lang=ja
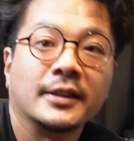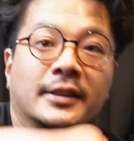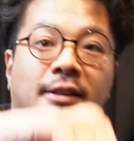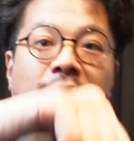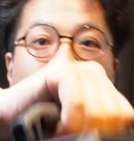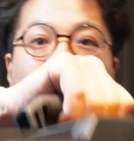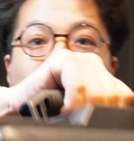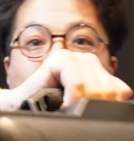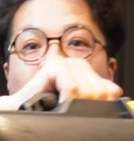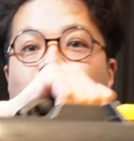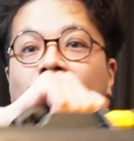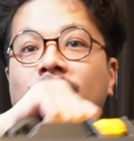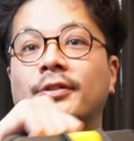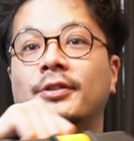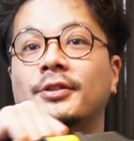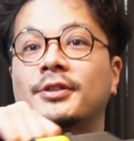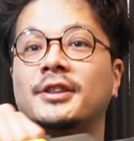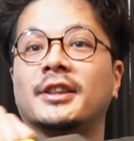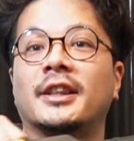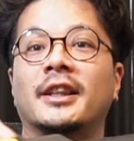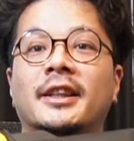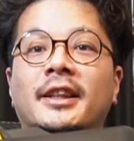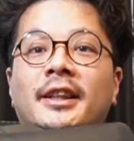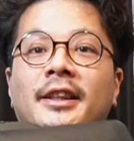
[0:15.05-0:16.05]
するこ
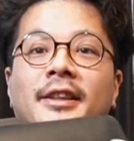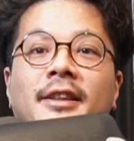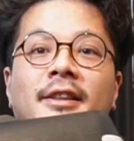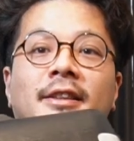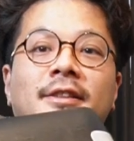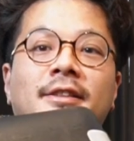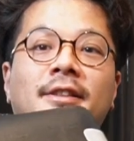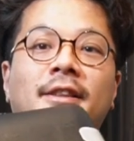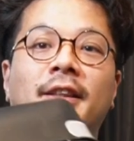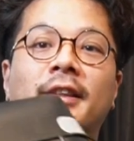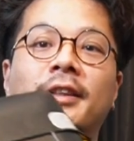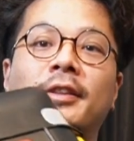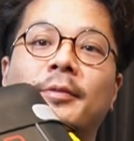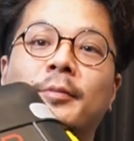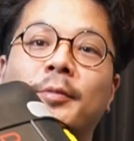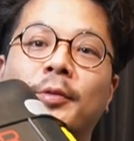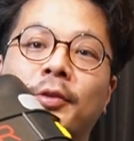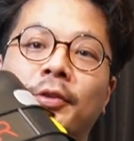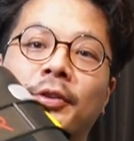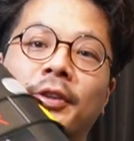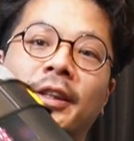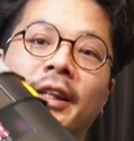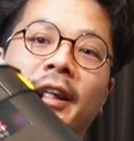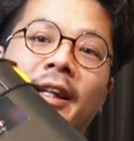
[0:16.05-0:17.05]
ちらなんですけれども
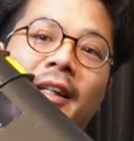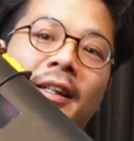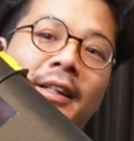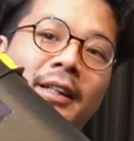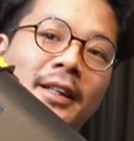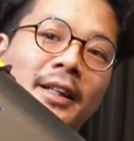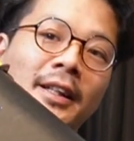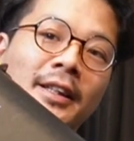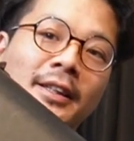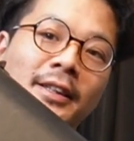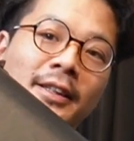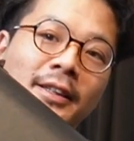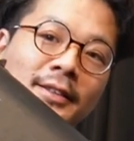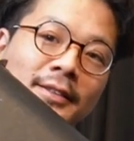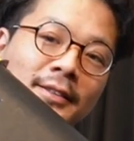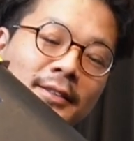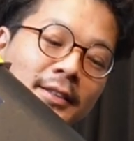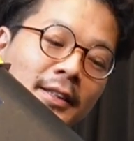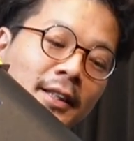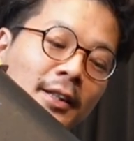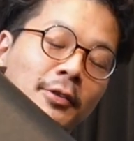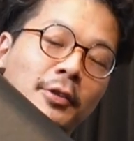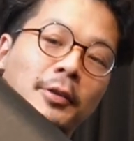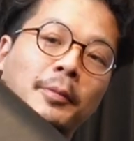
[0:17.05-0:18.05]
このでっかいです
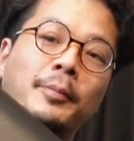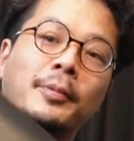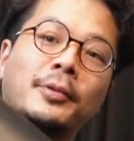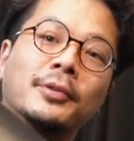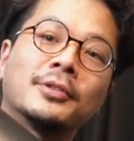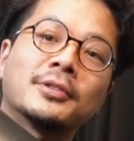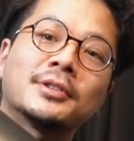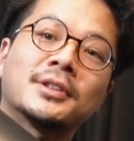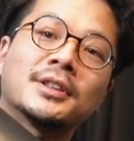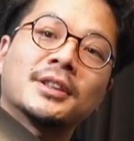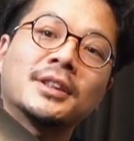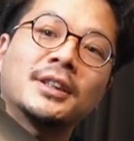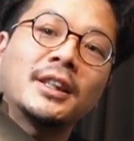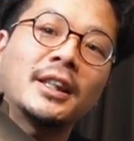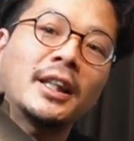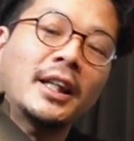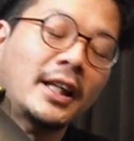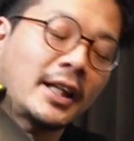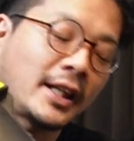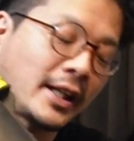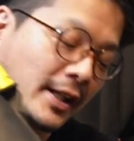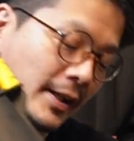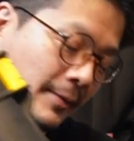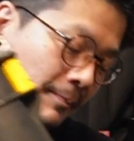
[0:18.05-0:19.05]
ねこれ防水
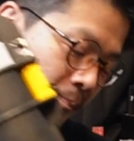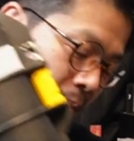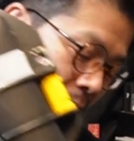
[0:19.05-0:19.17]
で、